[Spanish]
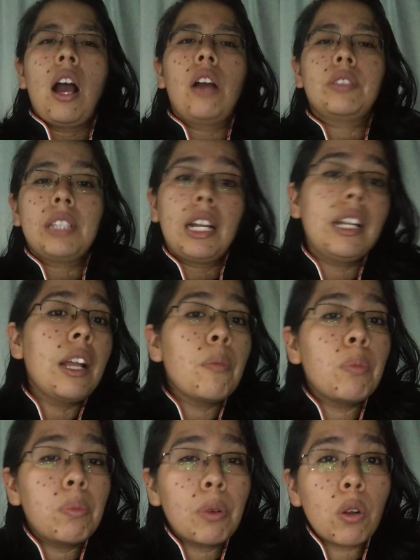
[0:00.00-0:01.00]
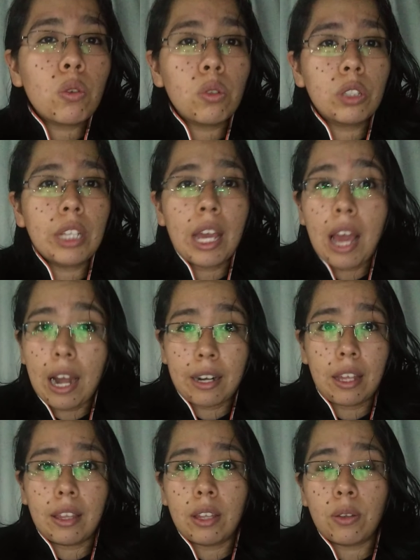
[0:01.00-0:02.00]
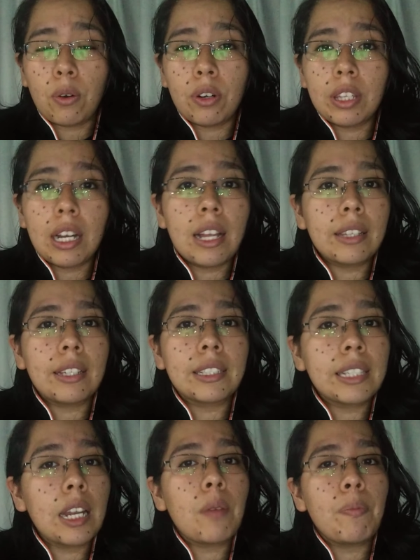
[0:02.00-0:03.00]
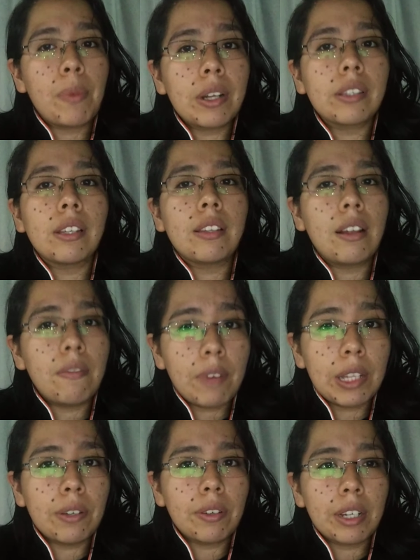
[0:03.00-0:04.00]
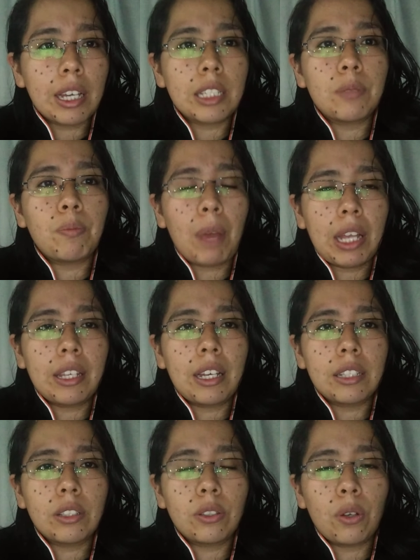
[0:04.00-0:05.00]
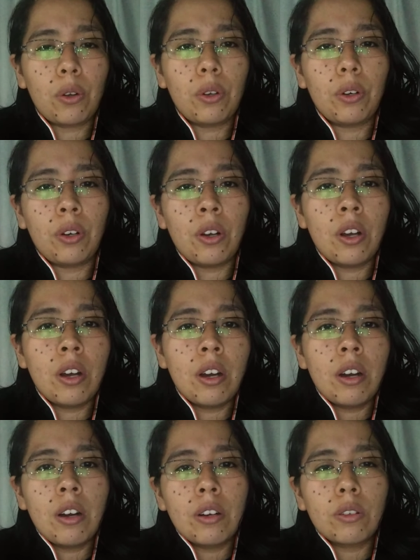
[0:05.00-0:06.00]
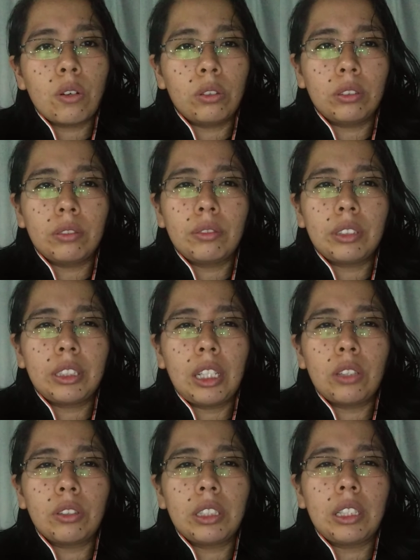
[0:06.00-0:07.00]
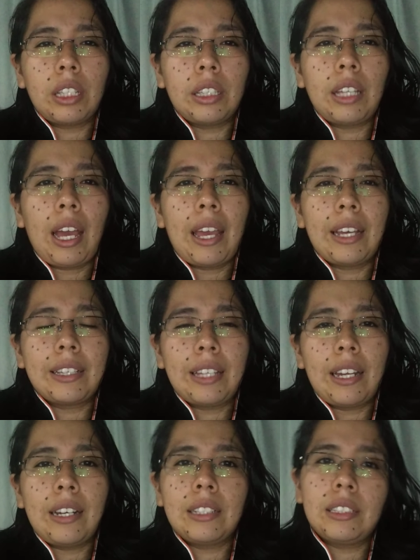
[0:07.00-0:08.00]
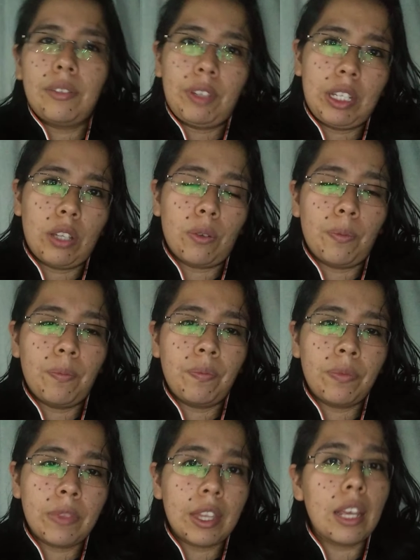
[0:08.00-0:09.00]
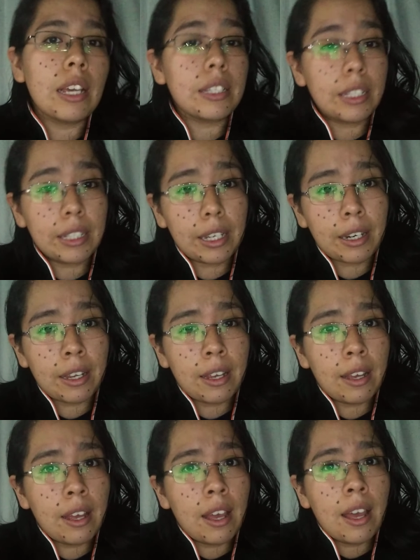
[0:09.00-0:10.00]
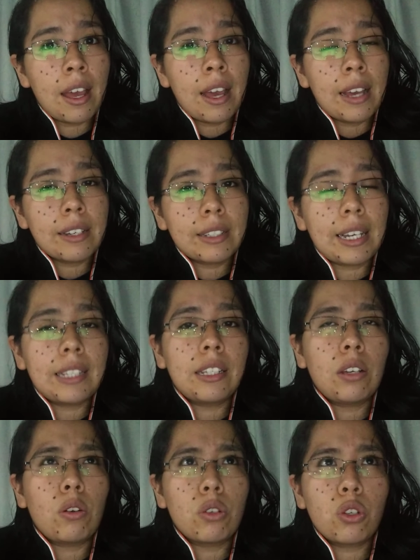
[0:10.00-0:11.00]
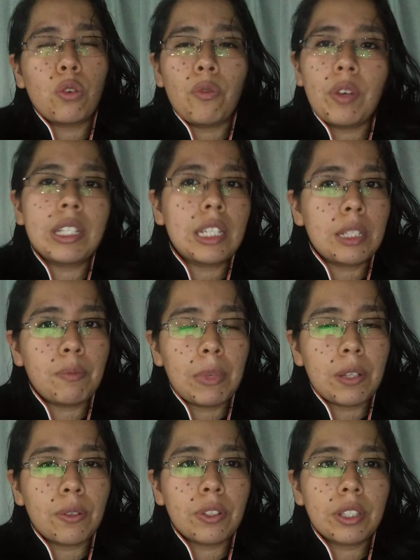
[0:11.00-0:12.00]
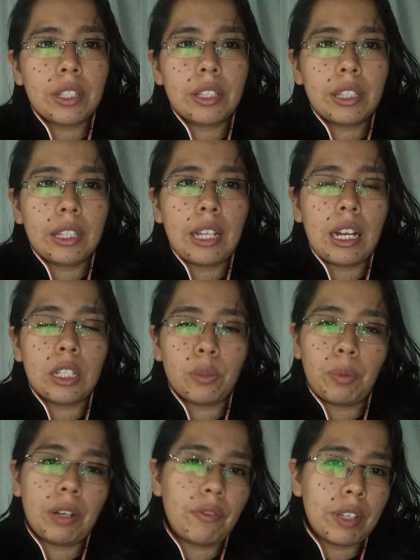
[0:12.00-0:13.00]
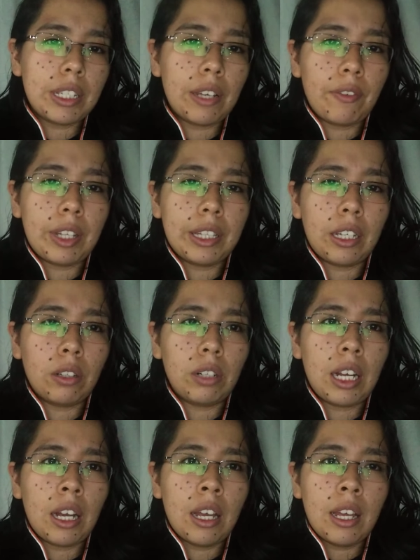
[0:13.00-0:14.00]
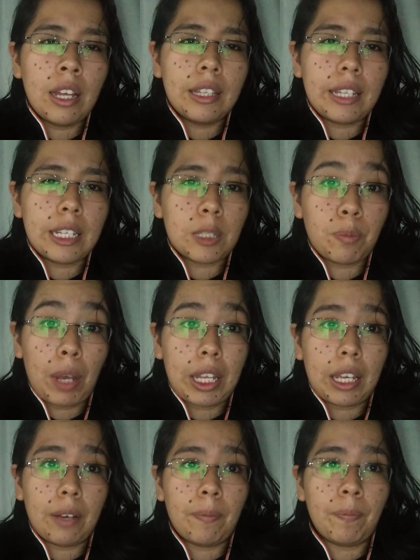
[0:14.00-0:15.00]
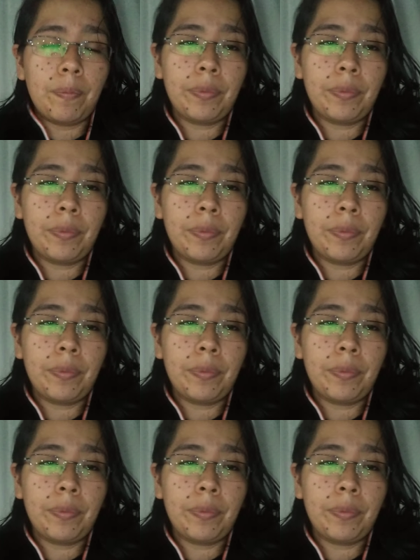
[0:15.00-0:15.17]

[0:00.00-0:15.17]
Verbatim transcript: Australia produce alrededor de la tercera parte del vino que España solo con 170 hectáreas de viñedo, es decir, casi ocho veces menos de la superficie vitícola de España.